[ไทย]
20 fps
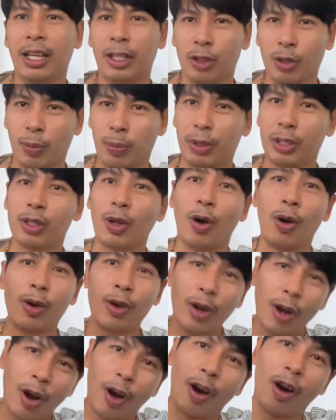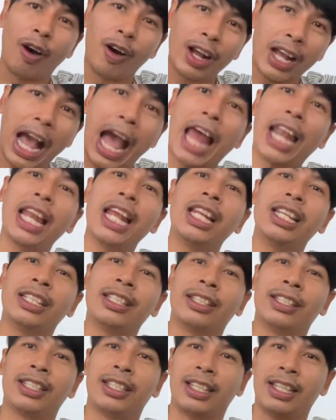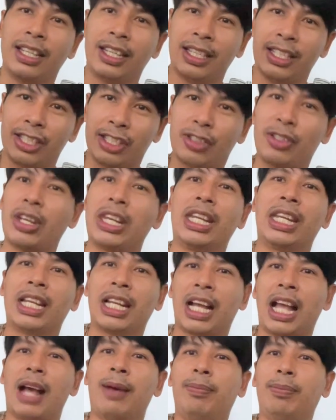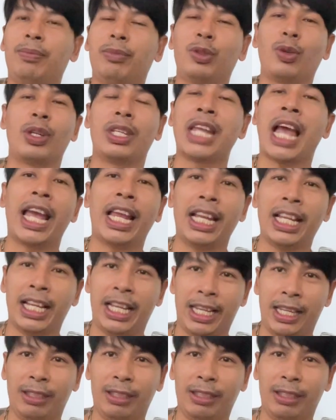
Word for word: จุดประสงค์ของการเล่นสตรีทนะครับ ส่วนใหญ่เลย